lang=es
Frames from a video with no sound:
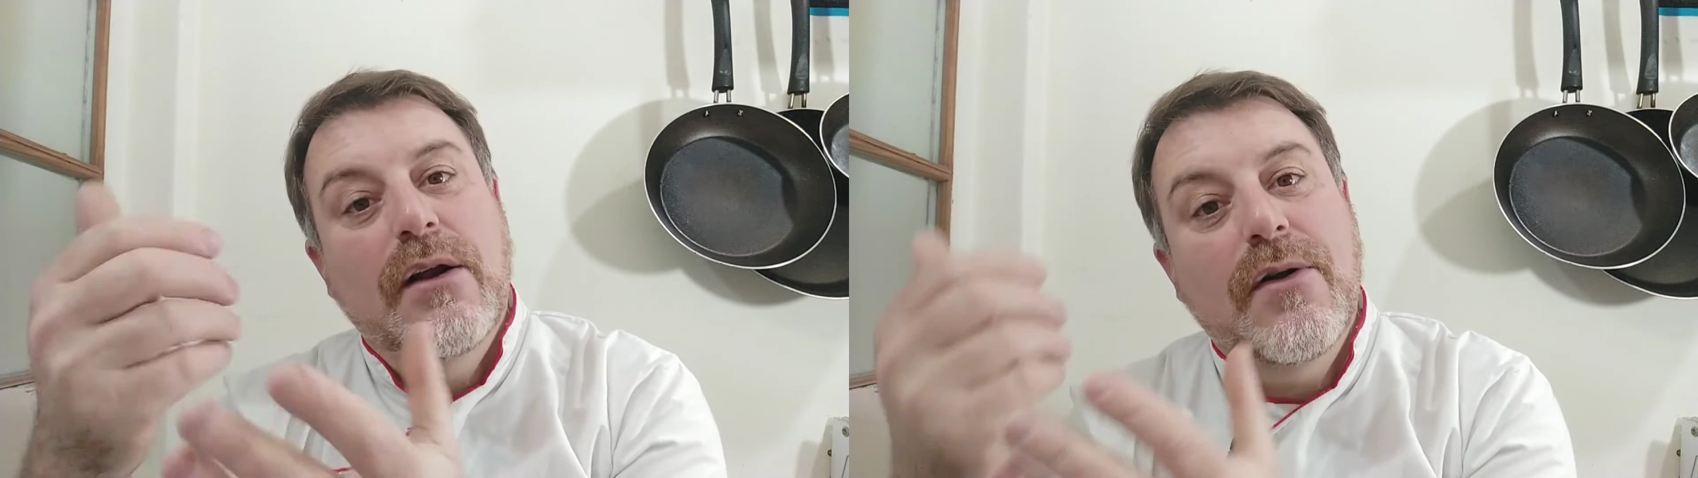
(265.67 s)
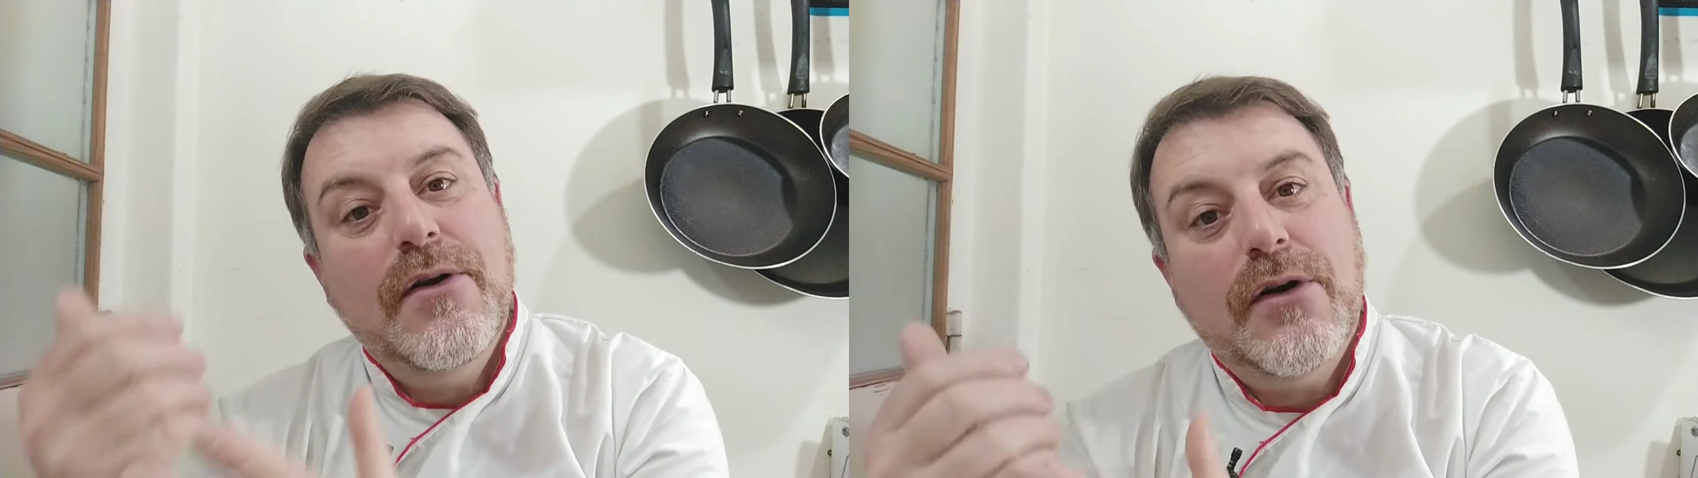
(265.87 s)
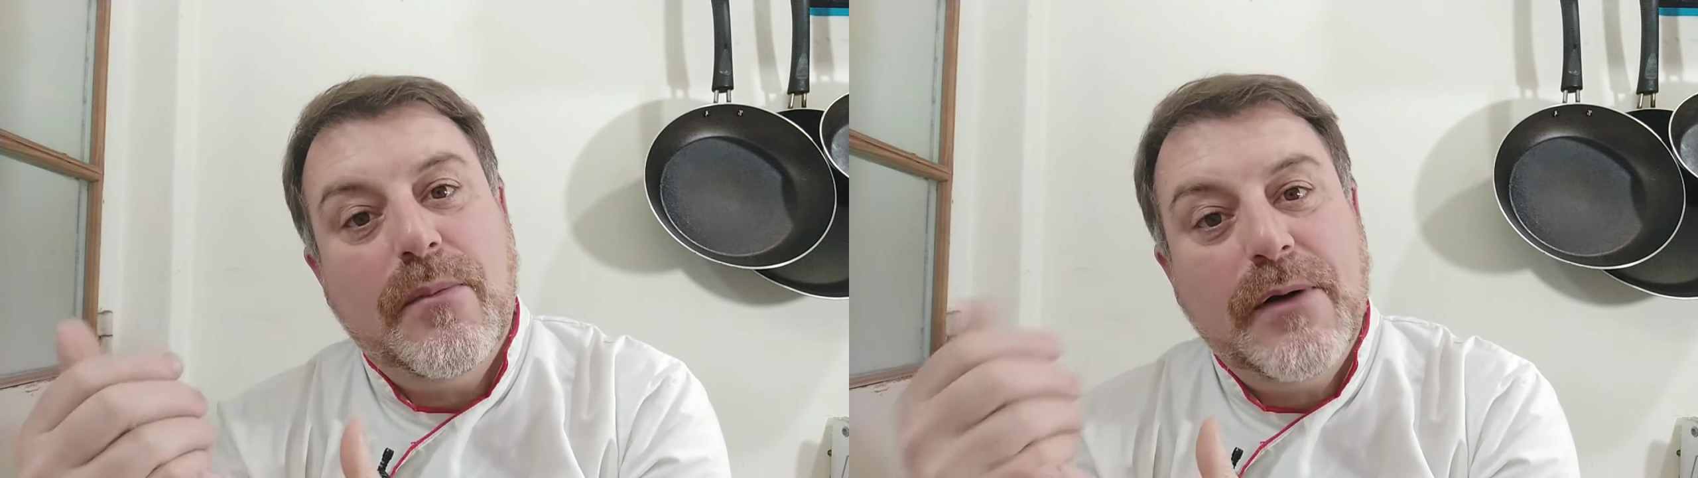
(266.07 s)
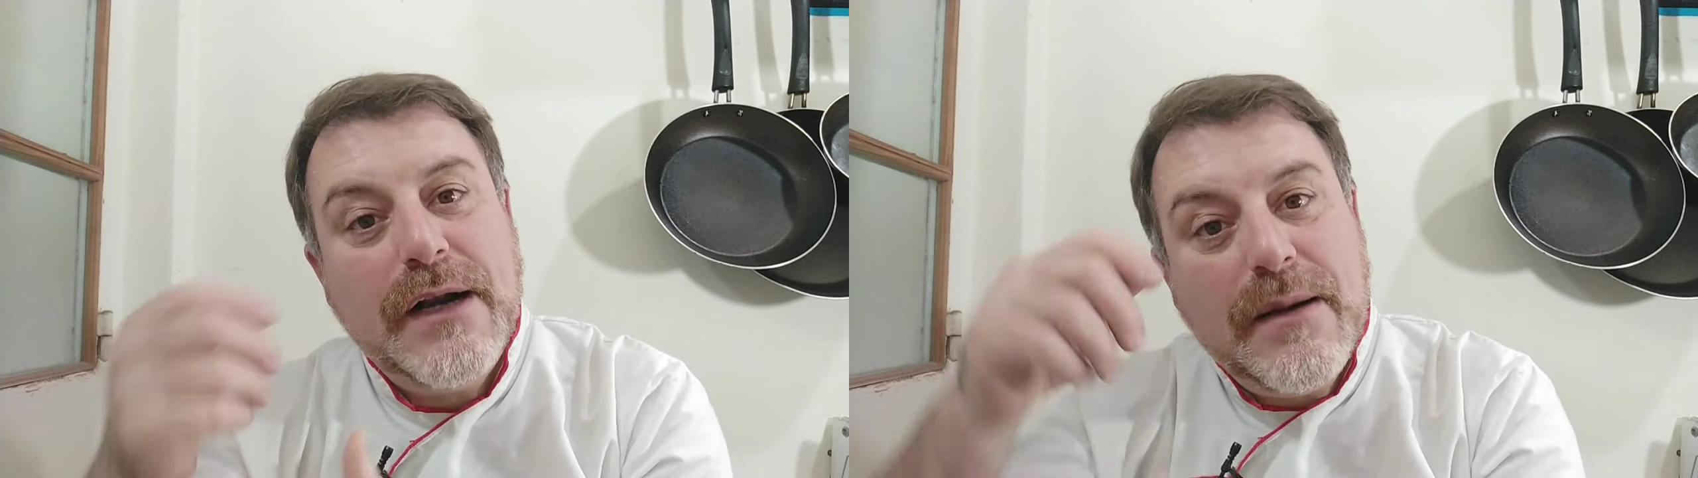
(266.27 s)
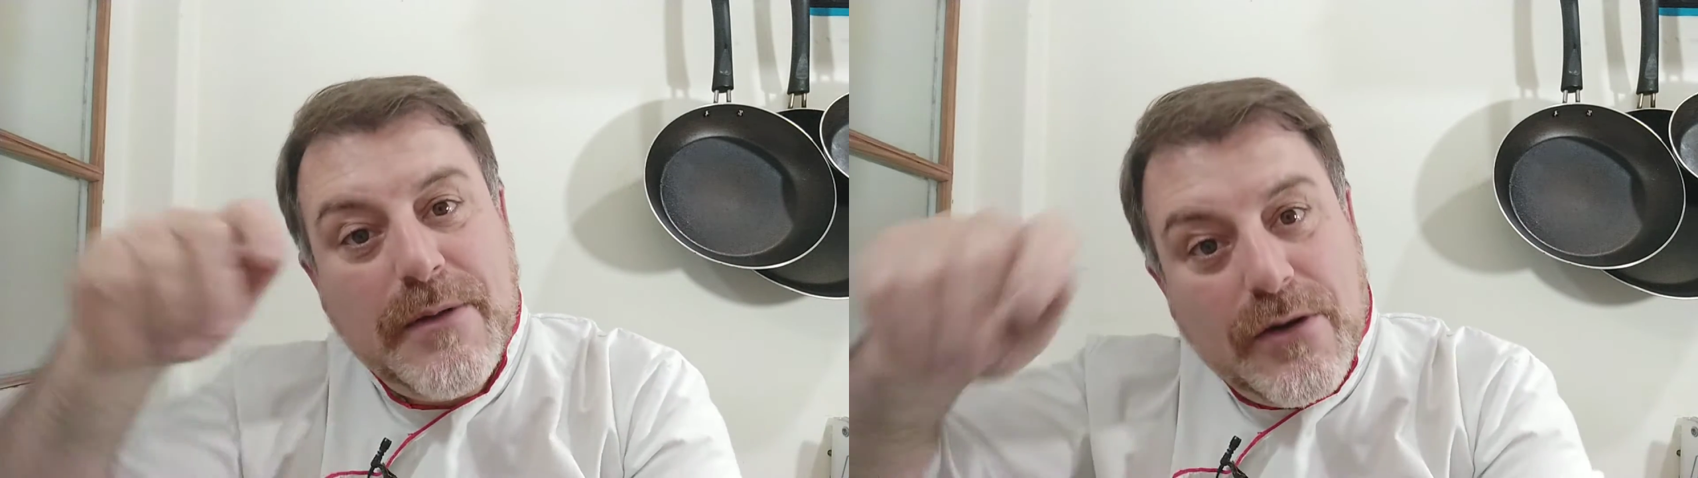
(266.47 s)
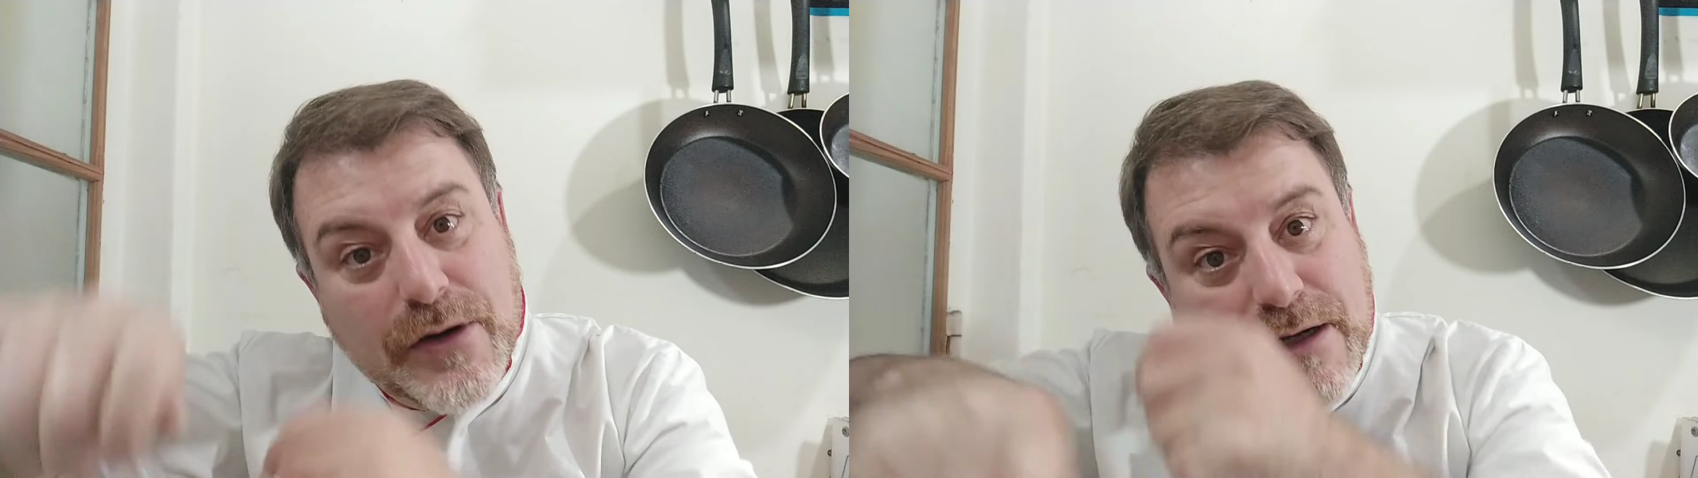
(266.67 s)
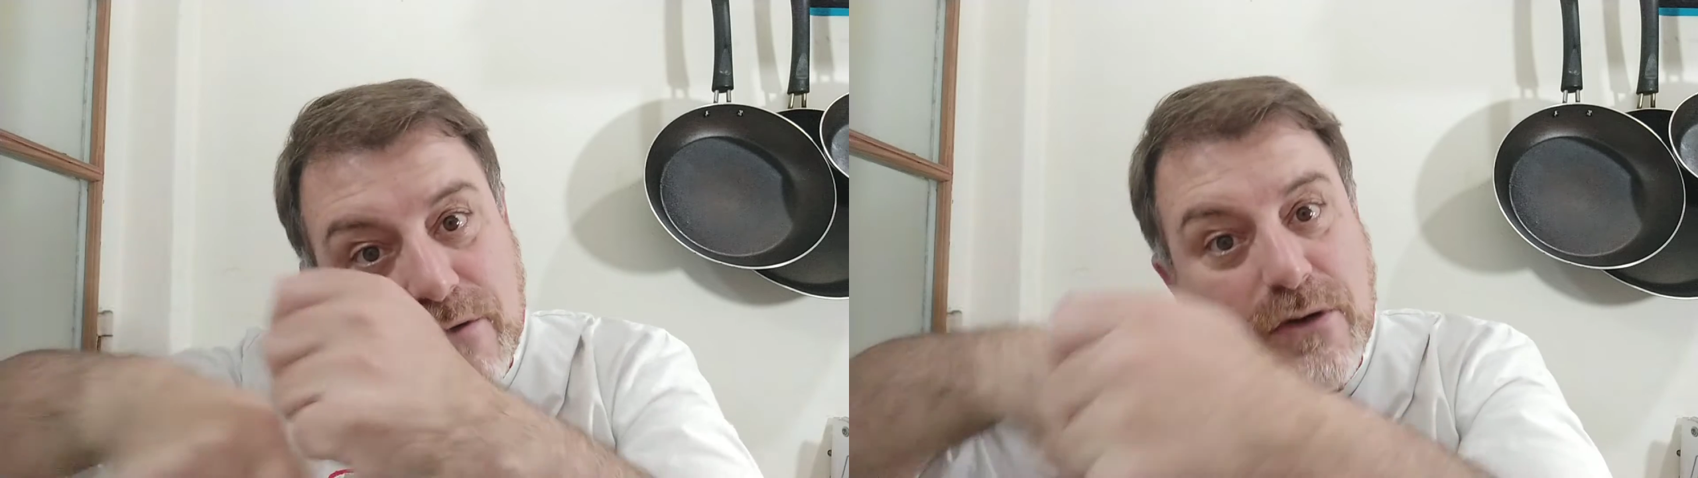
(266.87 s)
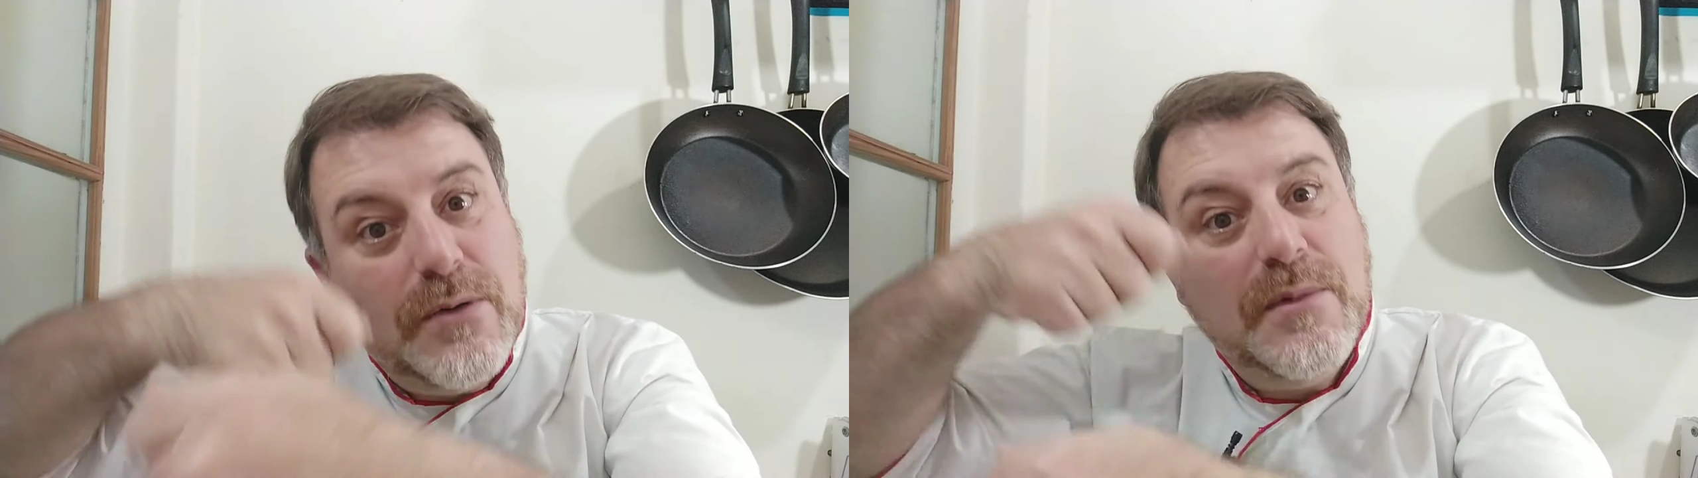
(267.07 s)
Lo incorporan al medio brazo